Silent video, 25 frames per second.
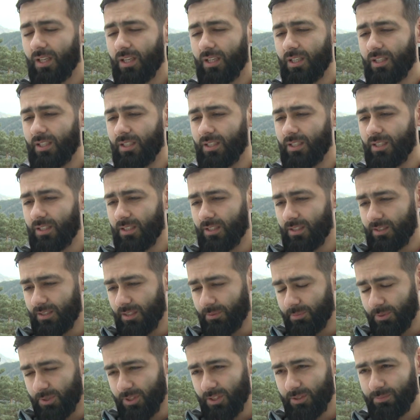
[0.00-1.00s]
а,
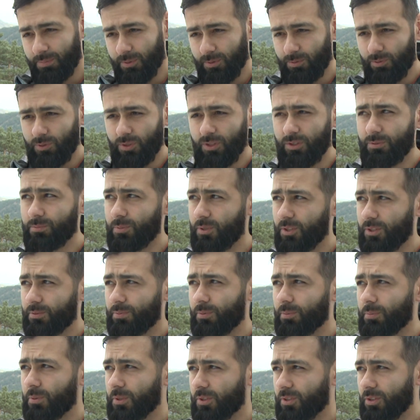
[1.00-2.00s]
Комитет по туризму
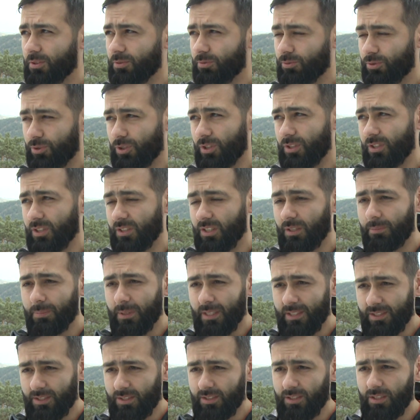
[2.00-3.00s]
Республики Ингушетия на
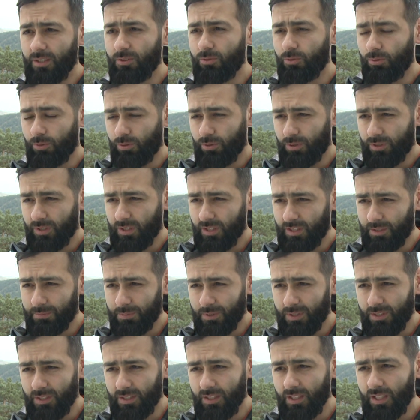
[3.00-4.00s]
базе курорта
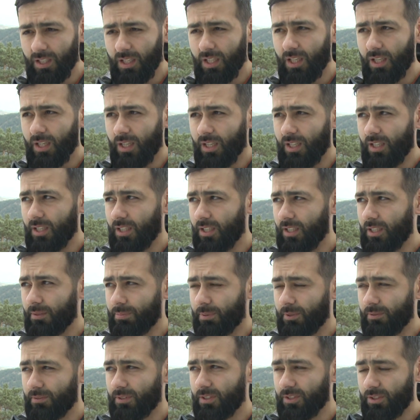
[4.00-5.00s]
Арамхи а,
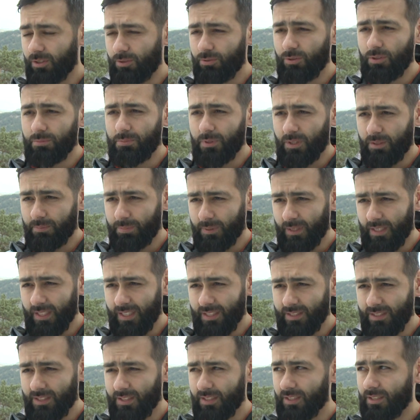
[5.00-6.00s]
провели такое
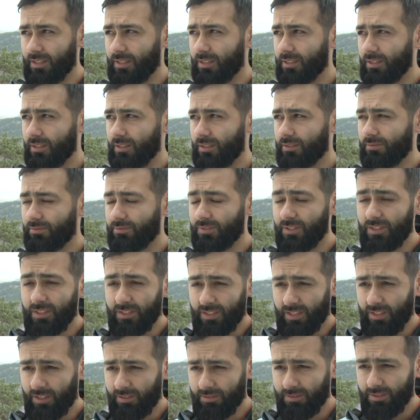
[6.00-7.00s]
мероприятие в виде
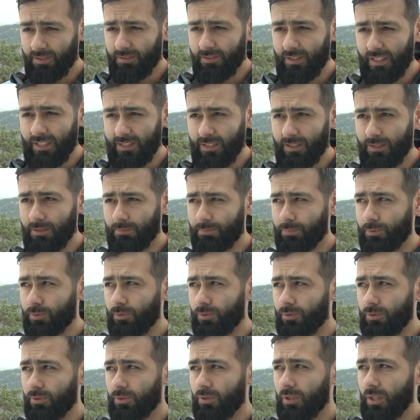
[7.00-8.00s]
соревнований
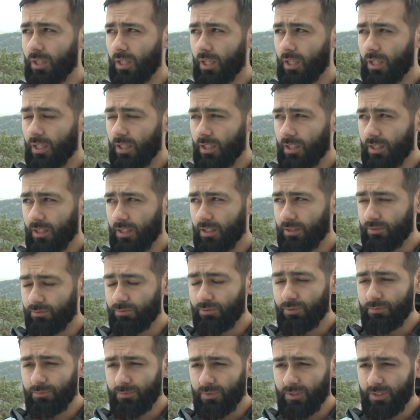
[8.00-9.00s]
по а,
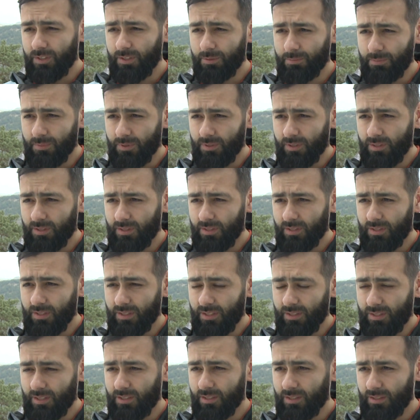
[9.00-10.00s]
двум видам.
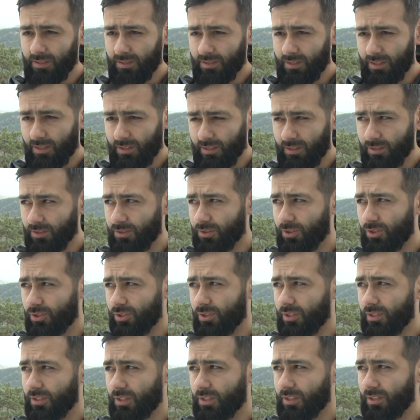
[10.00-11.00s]
Это
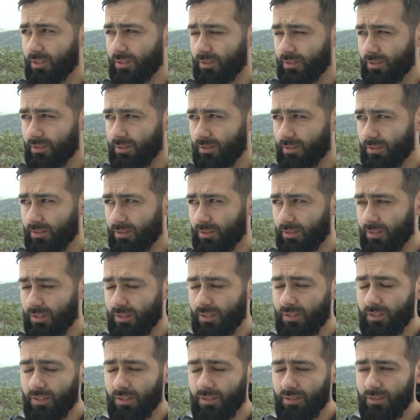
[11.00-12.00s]
горнолыжный
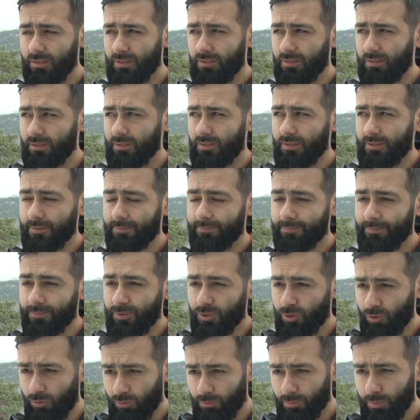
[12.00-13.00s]
и эм,
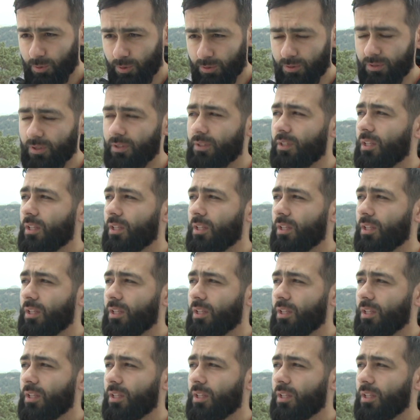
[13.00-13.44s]
сноуборд.